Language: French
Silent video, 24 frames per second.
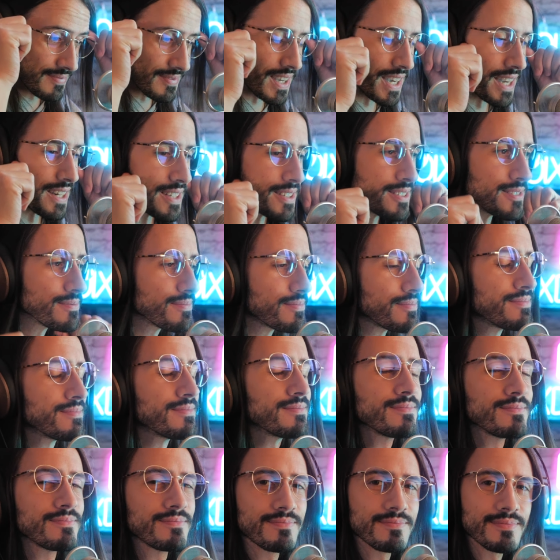Allez,
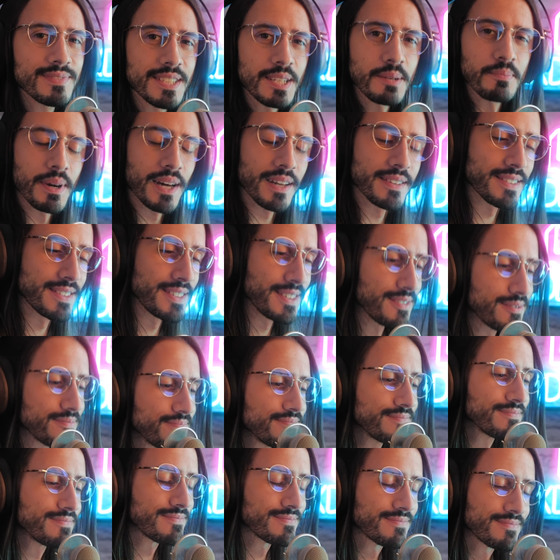c'est parti.
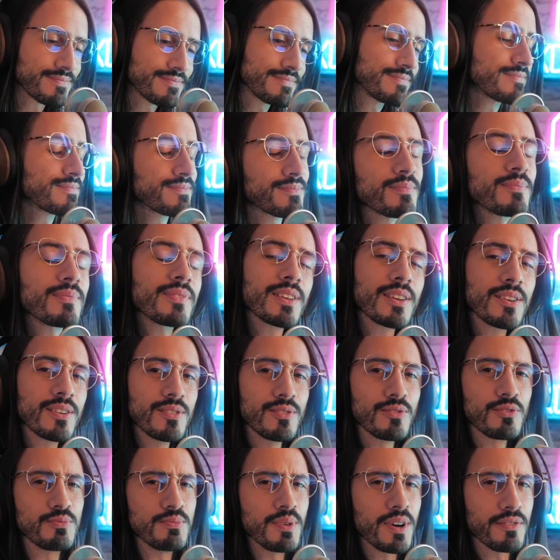
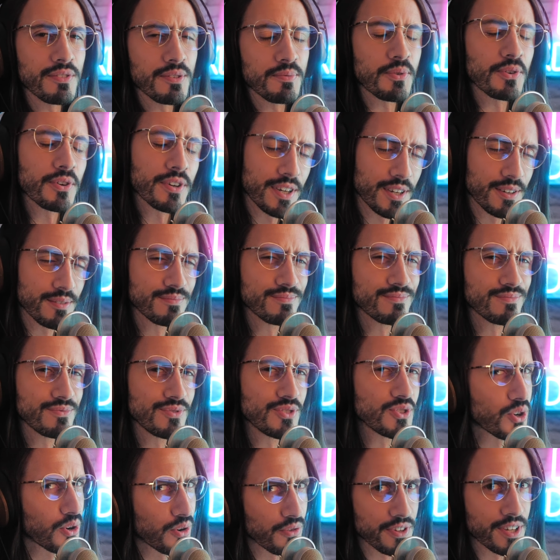Vous m'avez manqué,
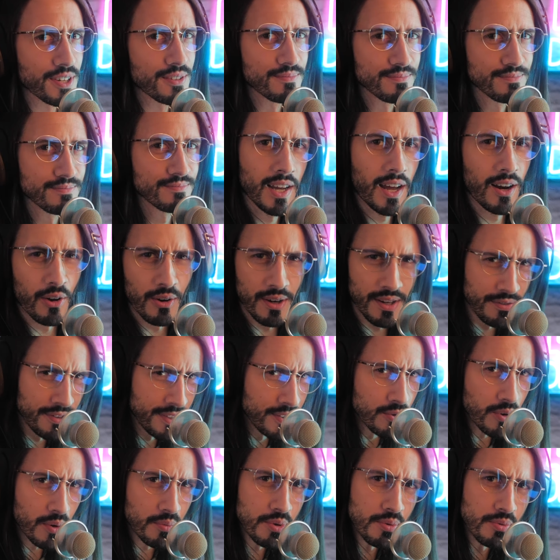je reviens. Alors les
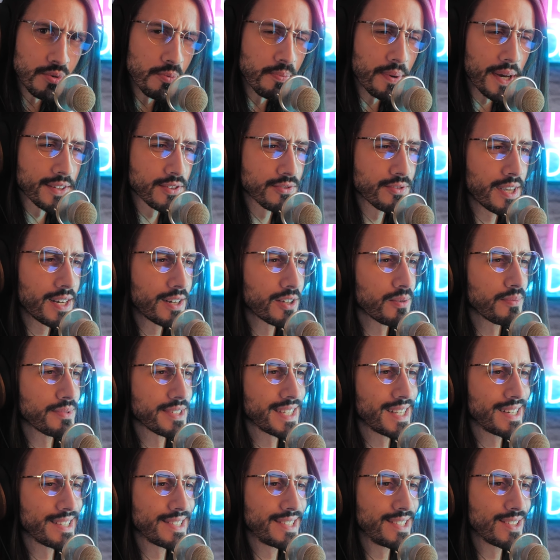vidéos un peu plus personnelles comme
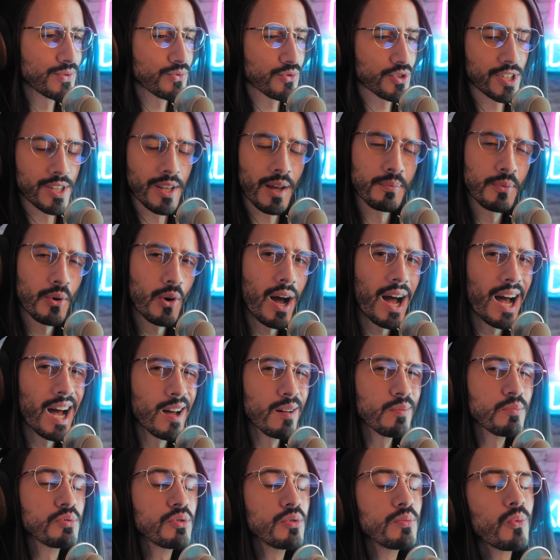celle-ci sont généralement
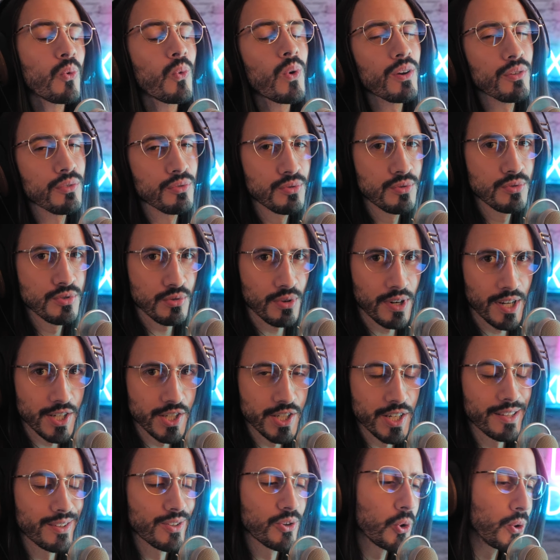un peu moins vues sur la
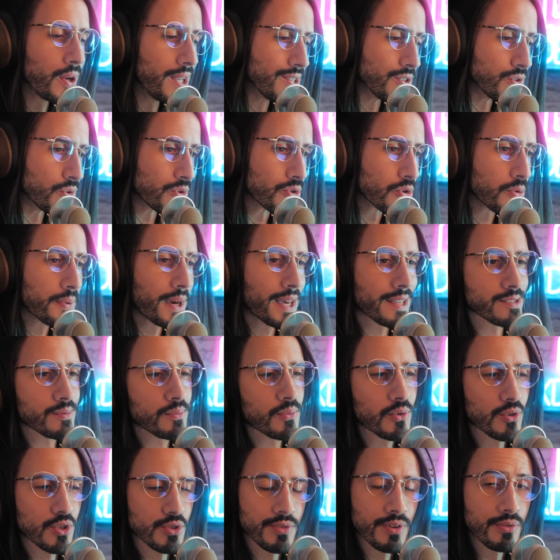chaîne que les autres, par exemple
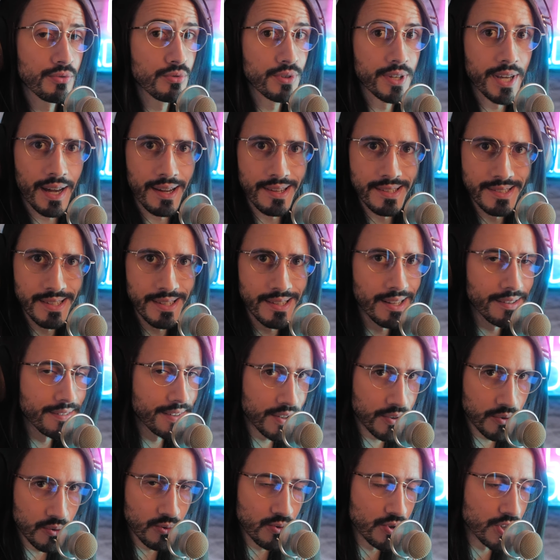quand je vais vulgariser de la
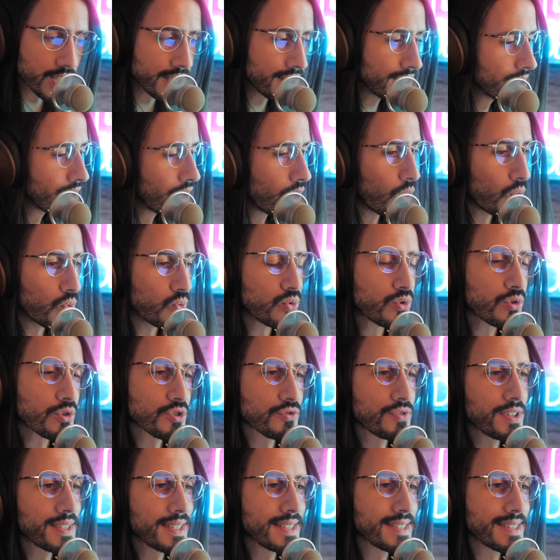technologie ou quand je
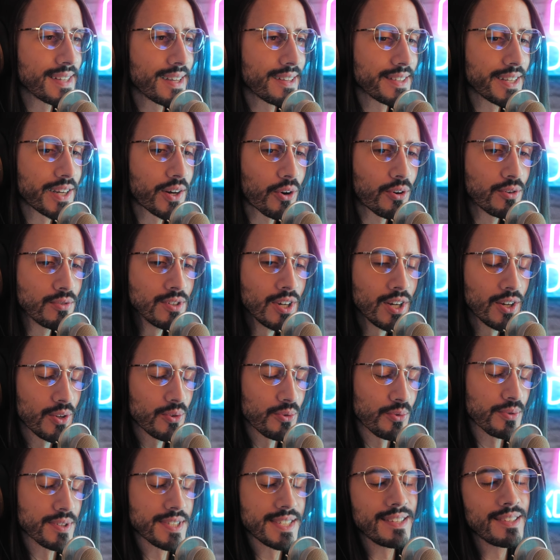vais tester un écran,
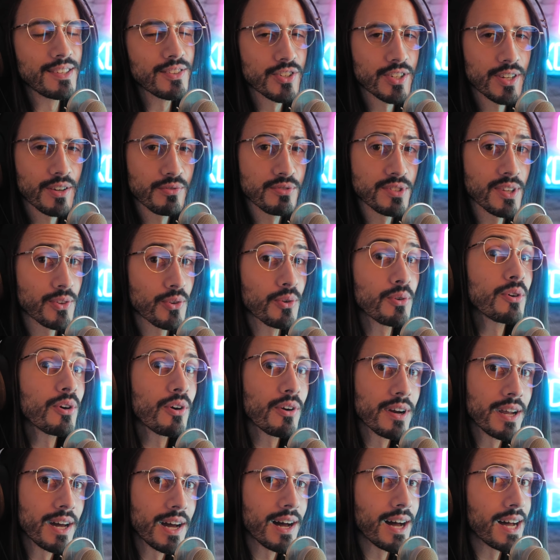donc si déjà vous êtes encore
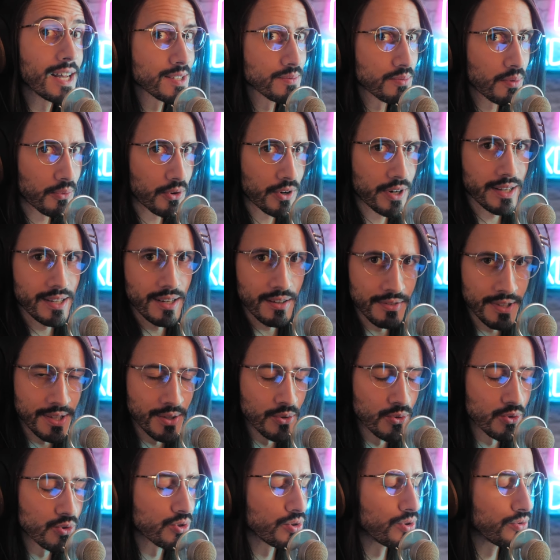là à ce moment-là de la
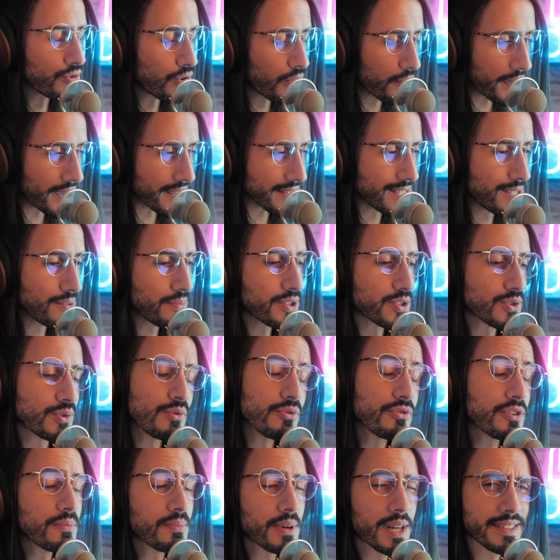vidéo, je vous remercie parce que vous
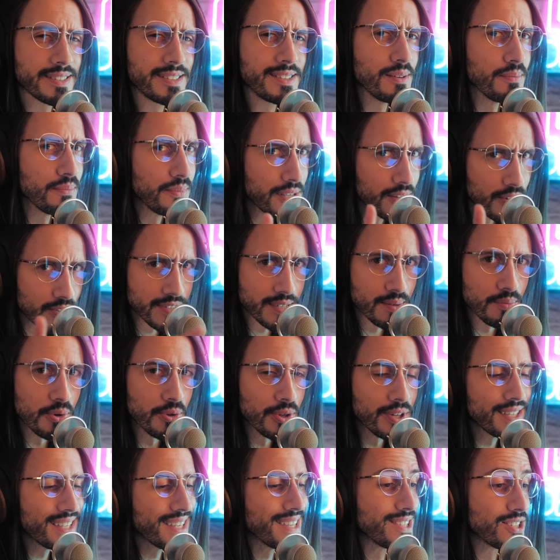faites partie des meilleurs
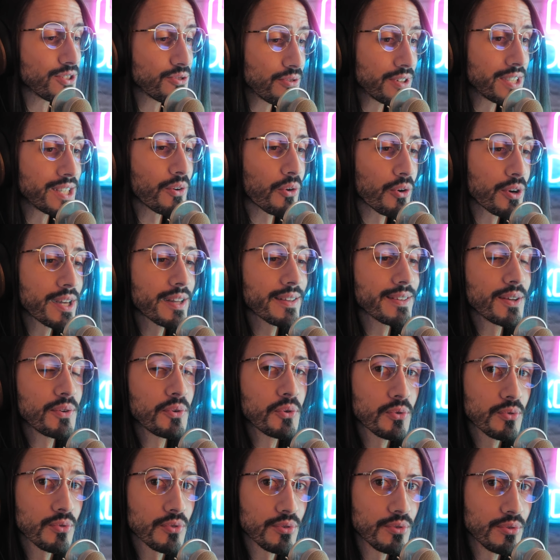abonnés et ceux qui regardaient le
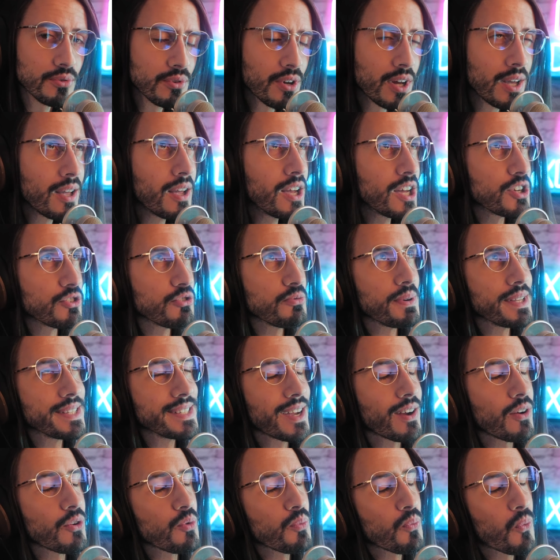contenu, je vais pas
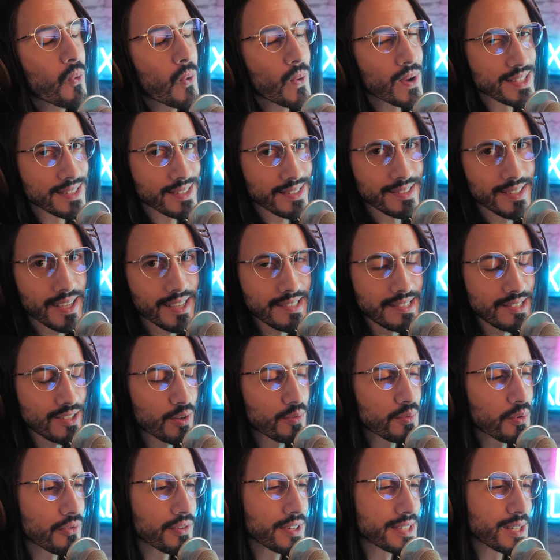dire le moins intéressant,
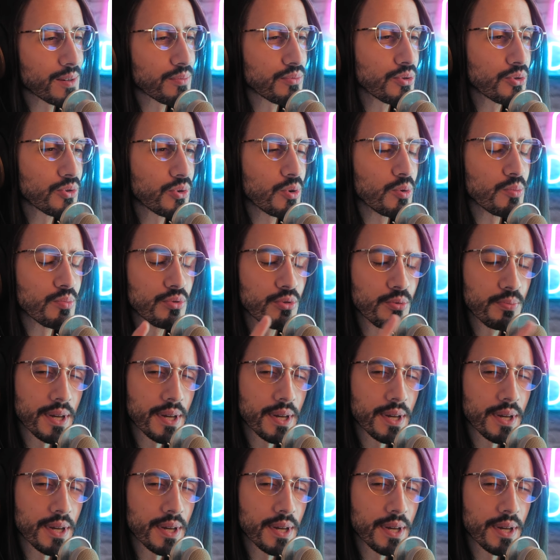mais on va dire plutôt le plus